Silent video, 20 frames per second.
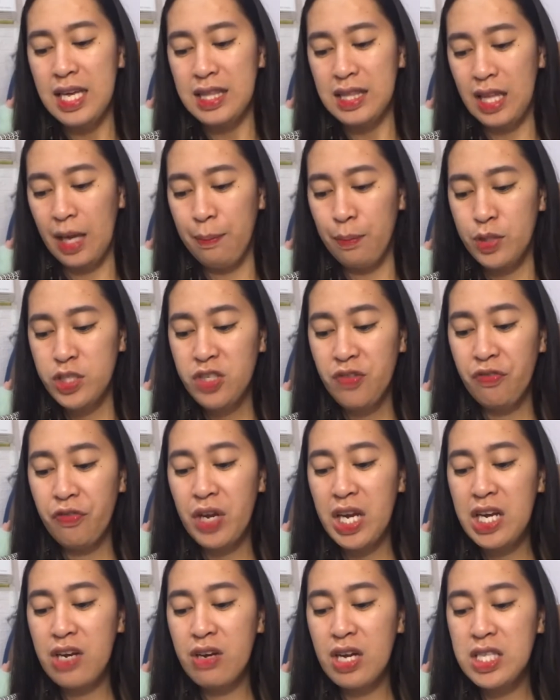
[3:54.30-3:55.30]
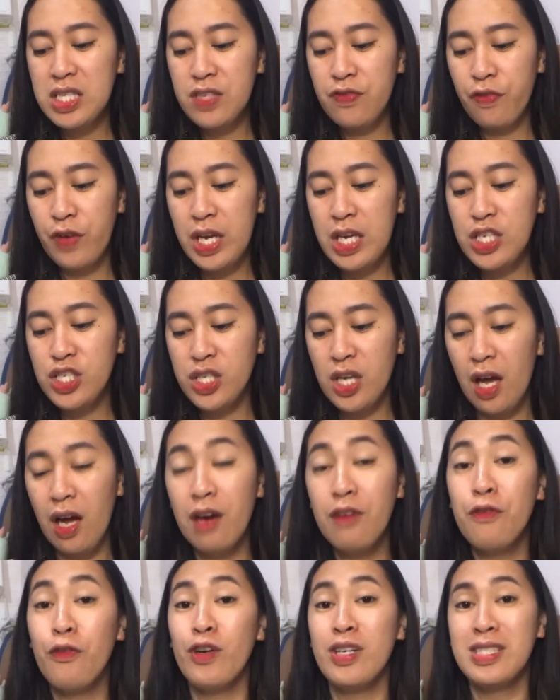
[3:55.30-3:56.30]
Tapos, fragrance-free
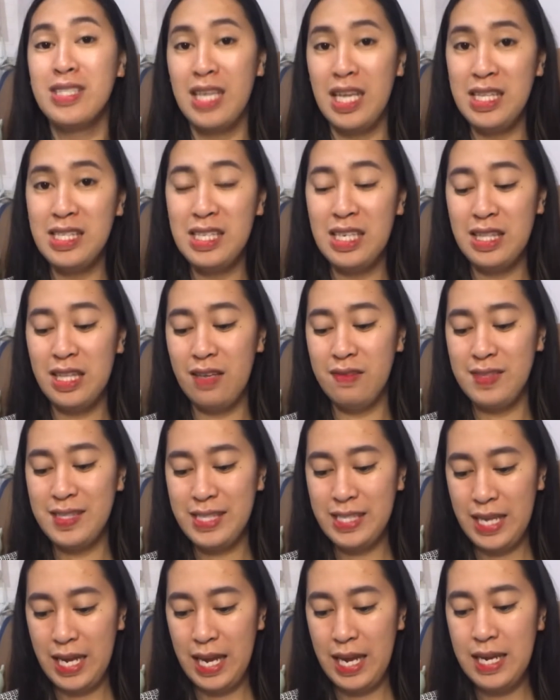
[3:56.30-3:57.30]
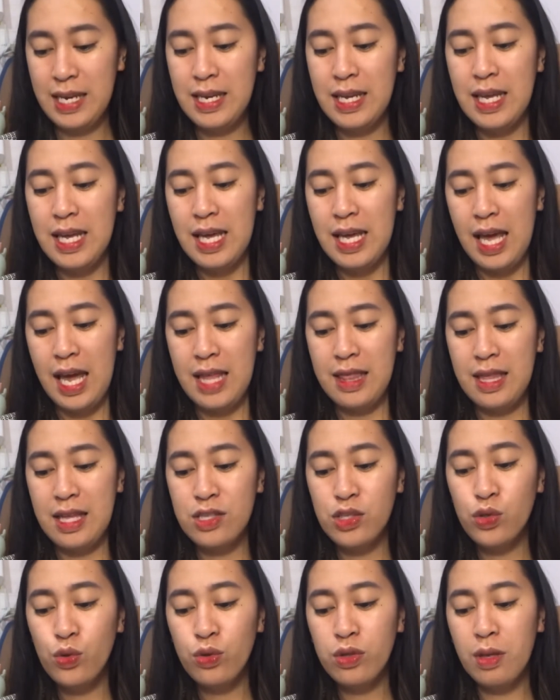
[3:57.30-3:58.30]
siya for sensitive skin, and
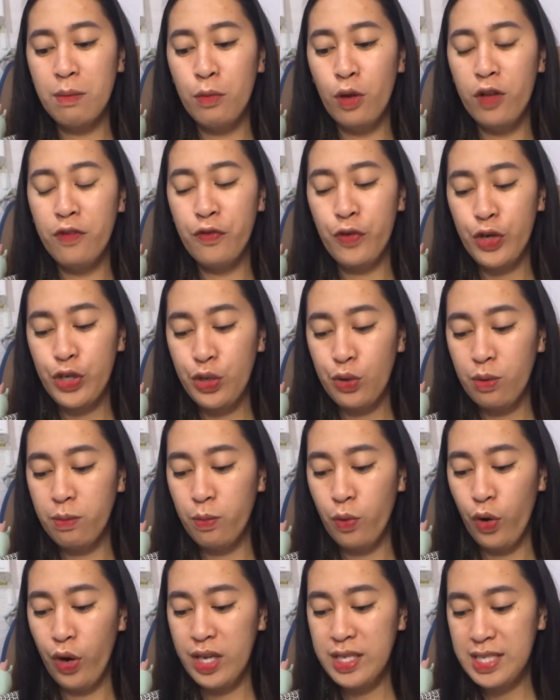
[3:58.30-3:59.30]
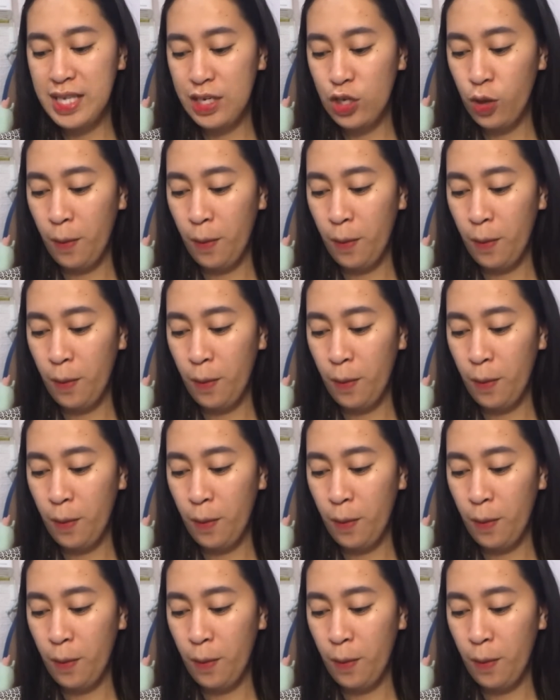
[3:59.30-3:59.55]
then suitable for newborns and